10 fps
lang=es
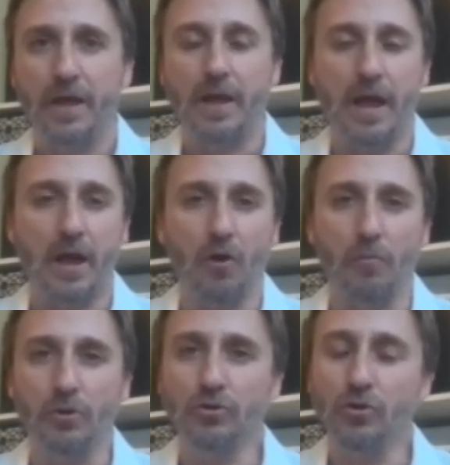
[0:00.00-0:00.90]
Eh,
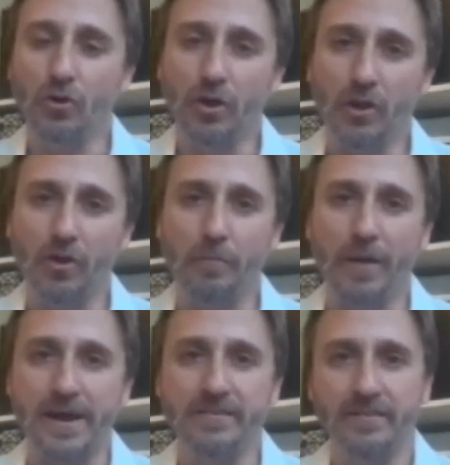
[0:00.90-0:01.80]
como en todos lados del
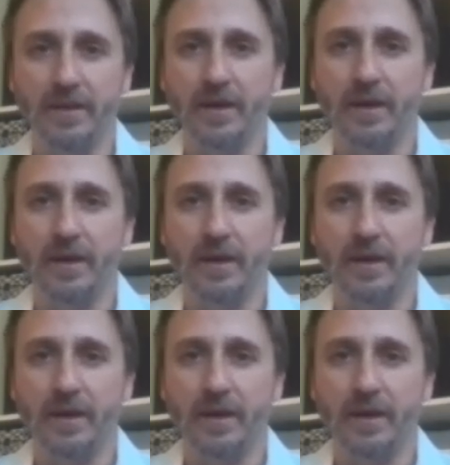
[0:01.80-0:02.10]
país,